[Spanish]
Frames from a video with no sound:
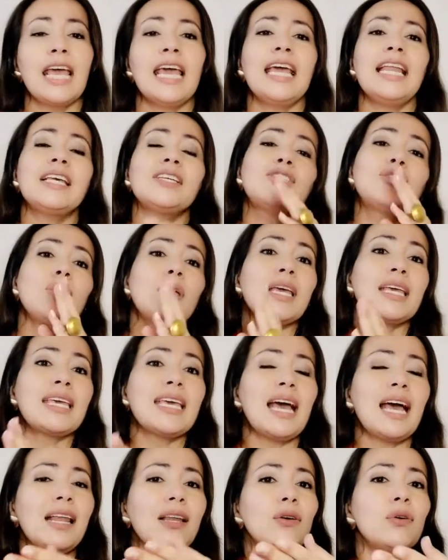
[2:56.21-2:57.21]
El hecho de
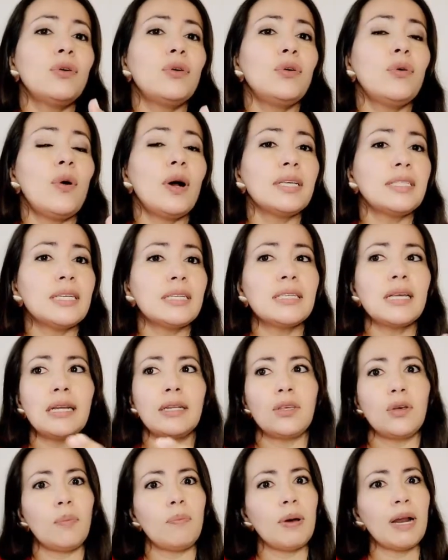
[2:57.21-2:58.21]
que algo no haya
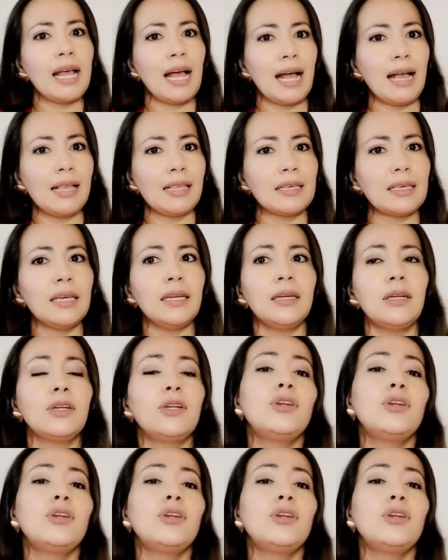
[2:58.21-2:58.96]
salido para alguien